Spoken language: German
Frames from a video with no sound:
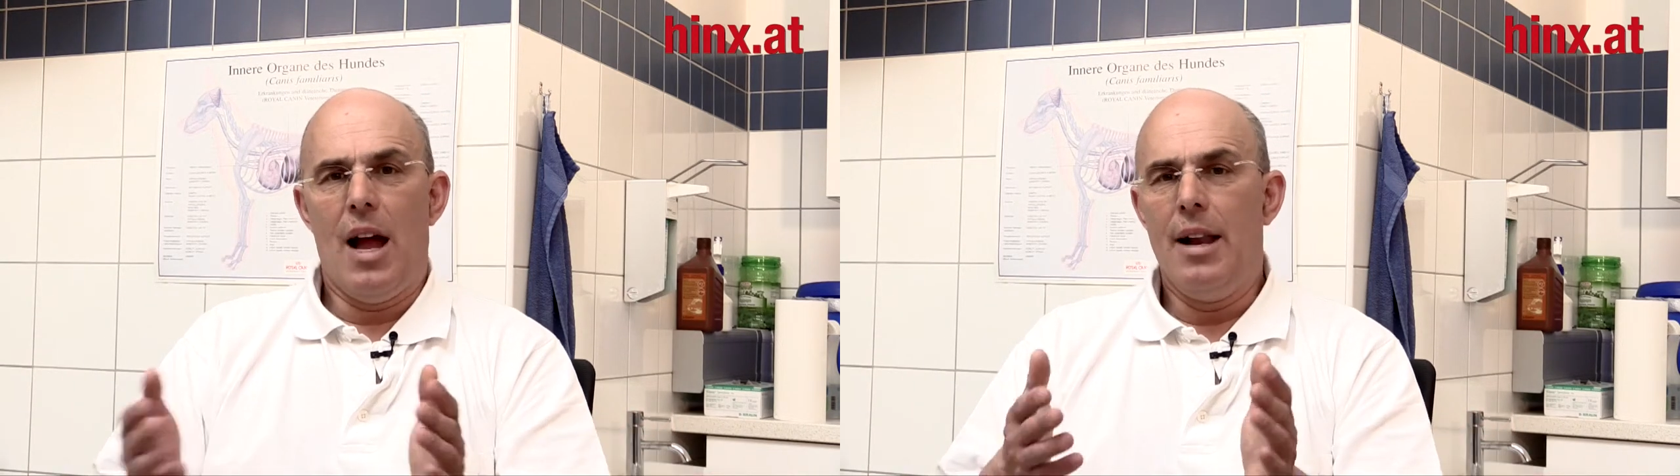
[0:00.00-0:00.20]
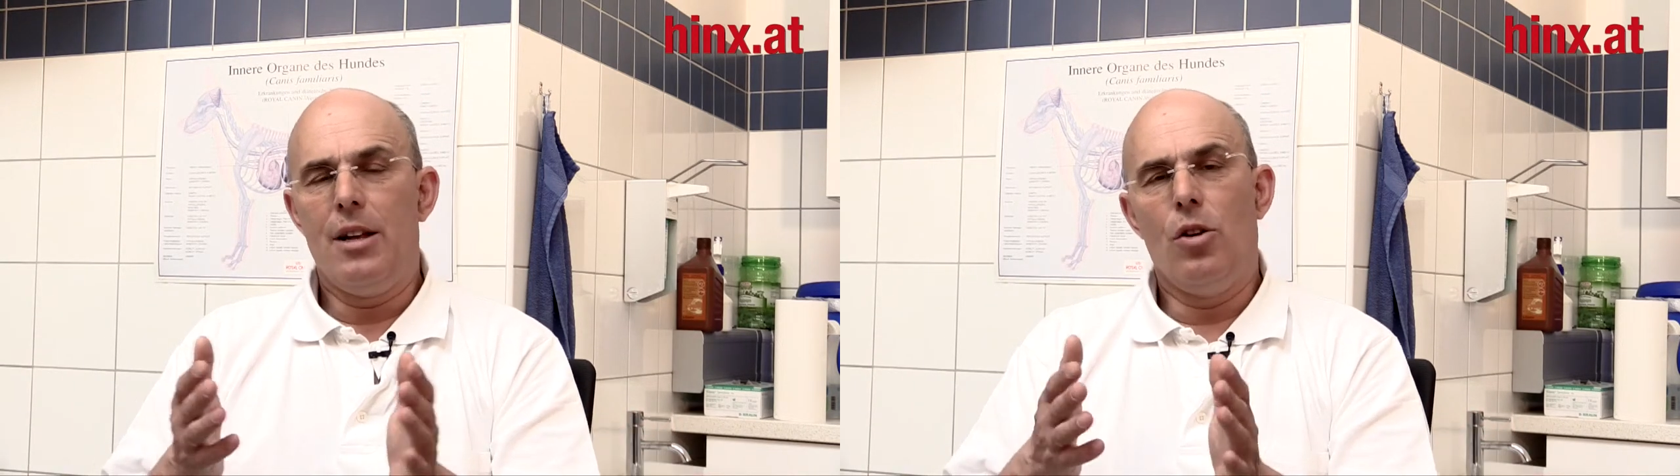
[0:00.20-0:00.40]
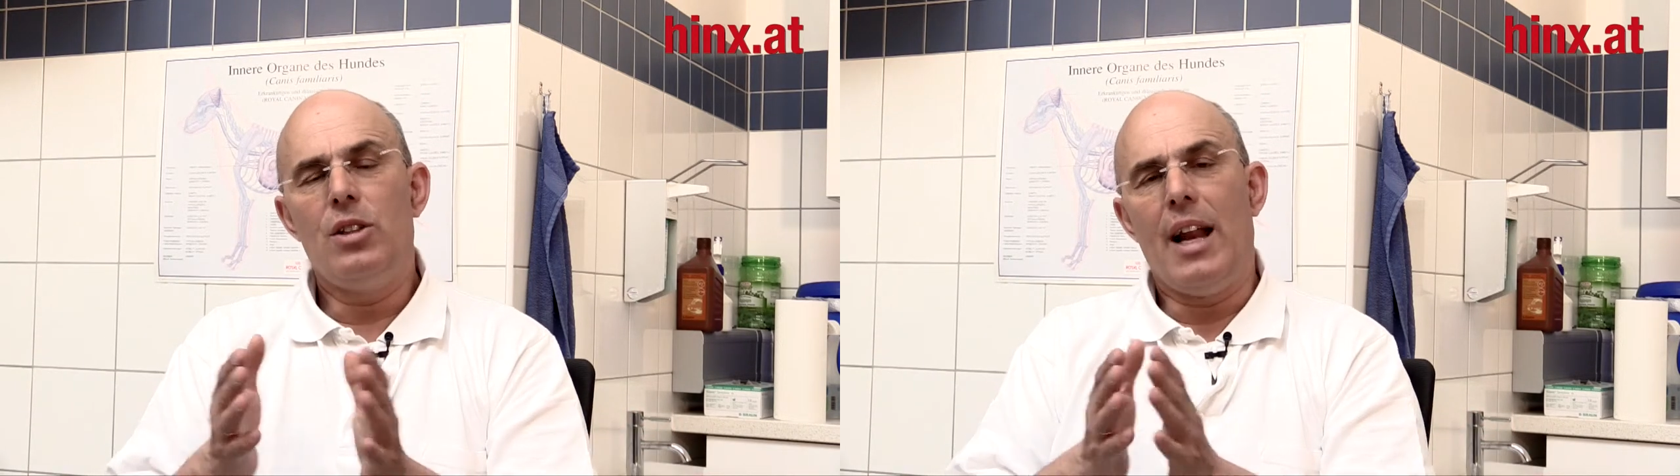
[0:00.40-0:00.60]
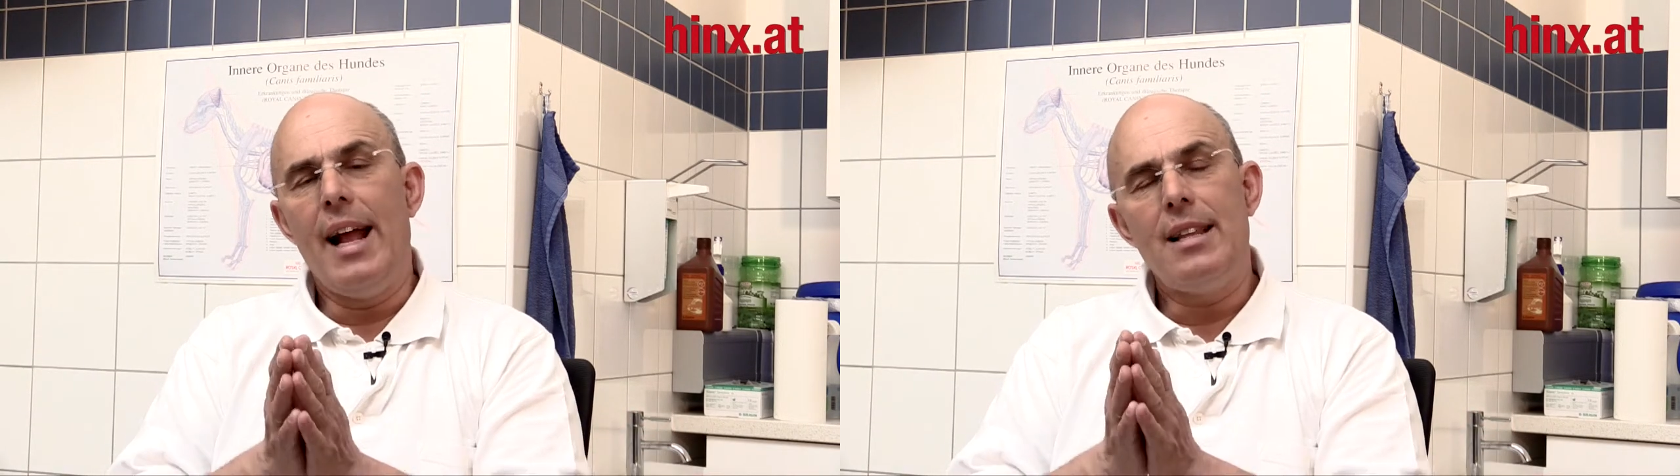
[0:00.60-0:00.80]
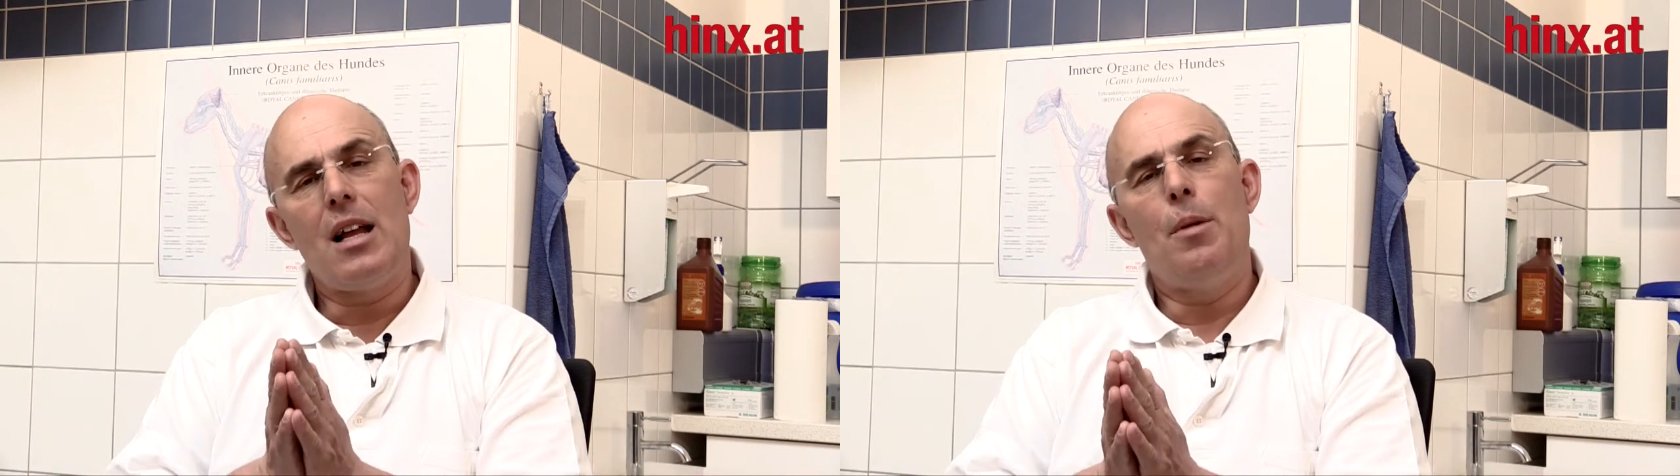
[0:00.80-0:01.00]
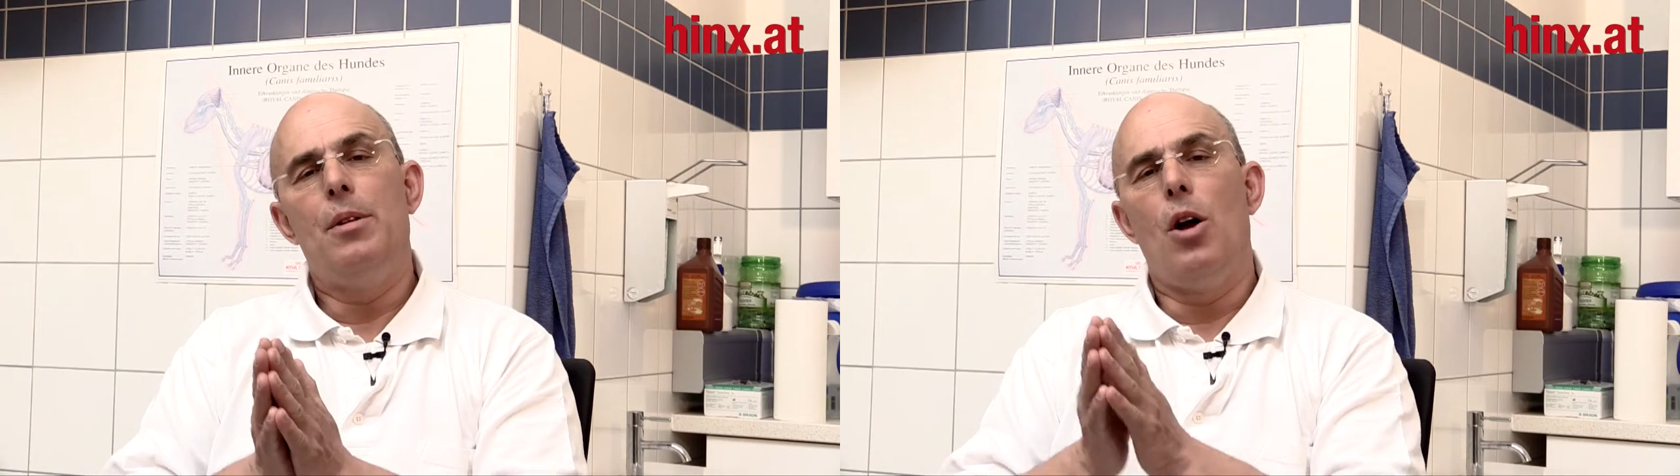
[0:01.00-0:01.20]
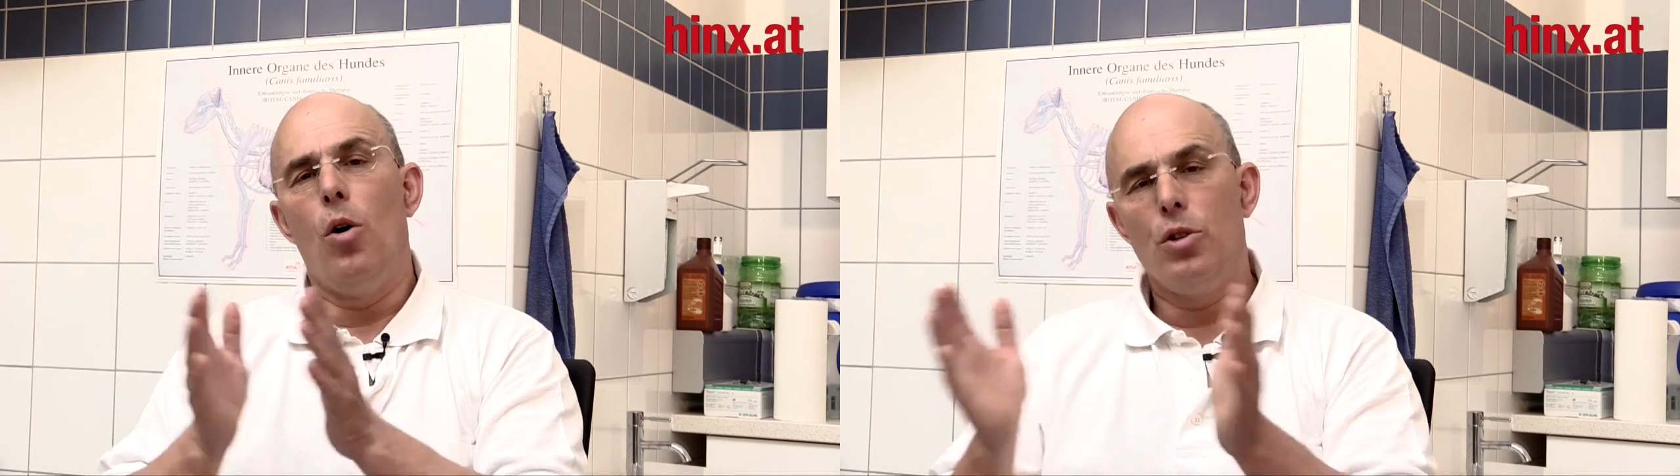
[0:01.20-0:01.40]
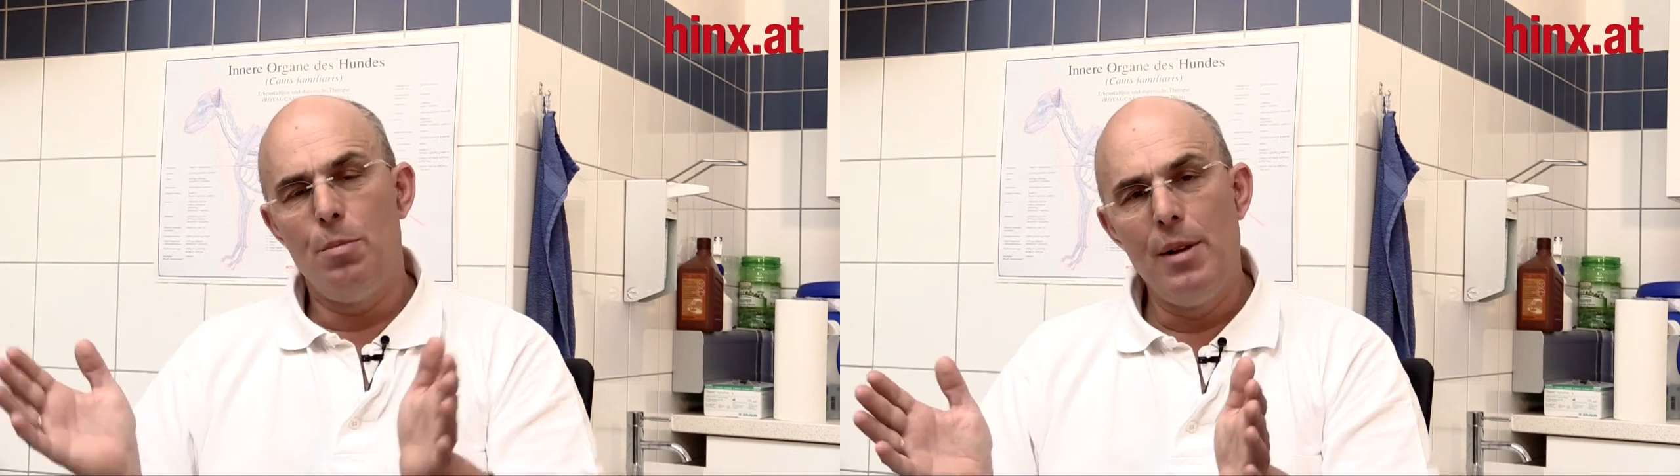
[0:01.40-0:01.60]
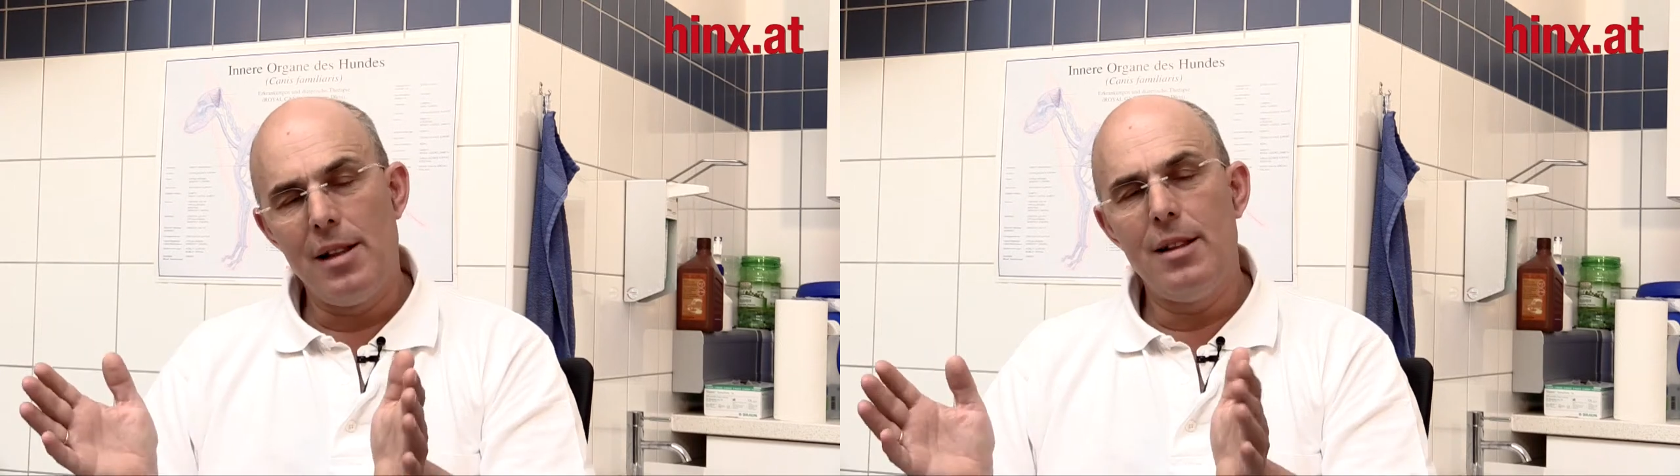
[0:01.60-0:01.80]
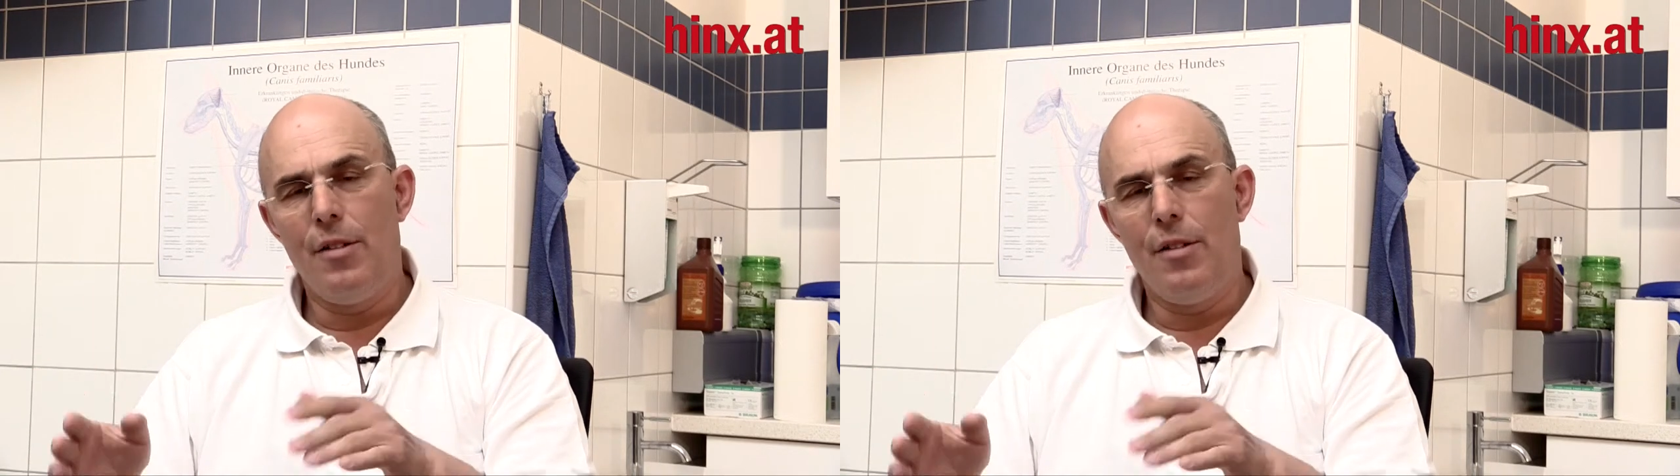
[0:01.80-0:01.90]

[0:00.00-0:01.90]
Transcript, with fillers: kann ich auch drei Tage mit Hausmitteln,